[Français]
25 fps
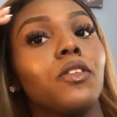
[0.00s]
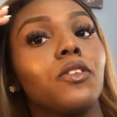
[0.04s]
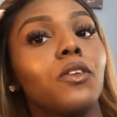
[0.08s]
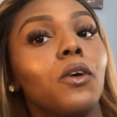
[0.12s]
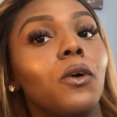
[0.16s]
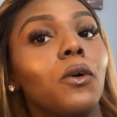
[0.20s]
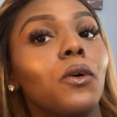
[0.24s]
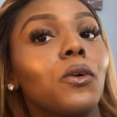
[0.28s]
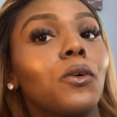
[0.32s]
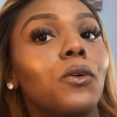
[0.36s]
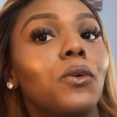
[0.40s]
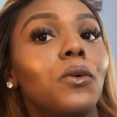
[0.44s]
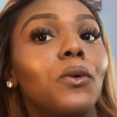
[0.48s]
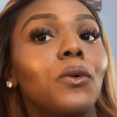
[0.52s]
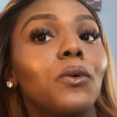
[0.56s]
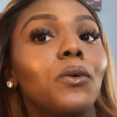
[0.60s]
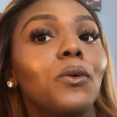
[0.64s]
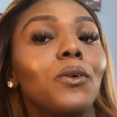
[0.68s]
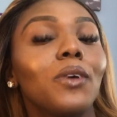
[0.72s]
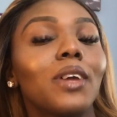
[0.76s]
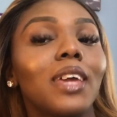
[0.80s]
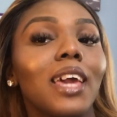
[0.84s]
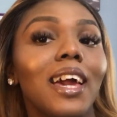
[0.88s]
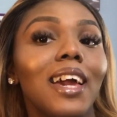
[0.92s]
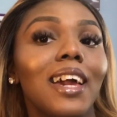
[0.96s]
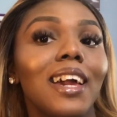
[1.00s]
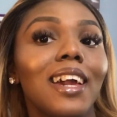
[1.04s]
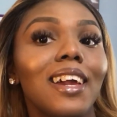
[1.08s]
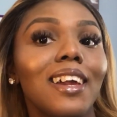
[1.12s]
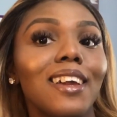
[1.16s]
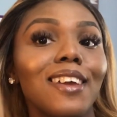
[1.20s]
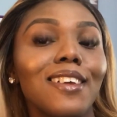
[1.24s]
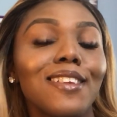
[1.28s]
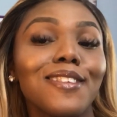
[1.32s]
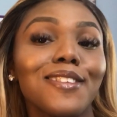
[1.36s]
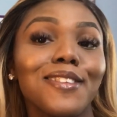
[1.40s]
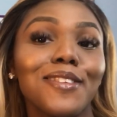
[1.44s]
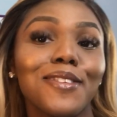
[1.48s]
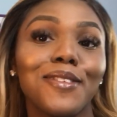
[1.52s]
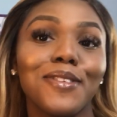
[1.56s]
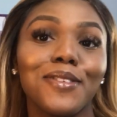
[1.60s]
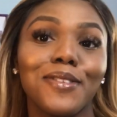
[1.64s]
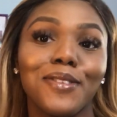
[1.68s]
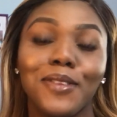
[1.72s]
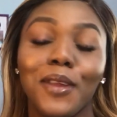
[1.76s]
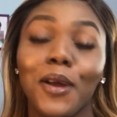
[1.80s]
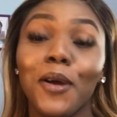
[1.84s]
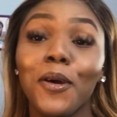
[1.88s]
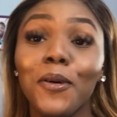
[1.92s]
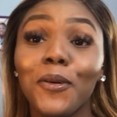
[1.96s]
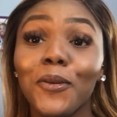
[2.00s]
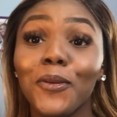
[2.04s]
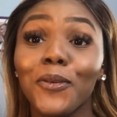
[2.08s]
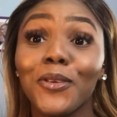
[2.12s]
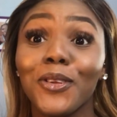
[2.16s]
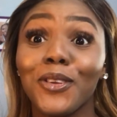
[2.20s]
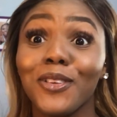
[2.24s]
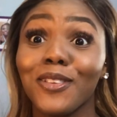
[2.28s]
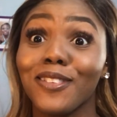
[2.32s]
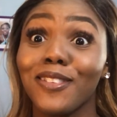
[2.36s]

Donc, coucou guys! Donc,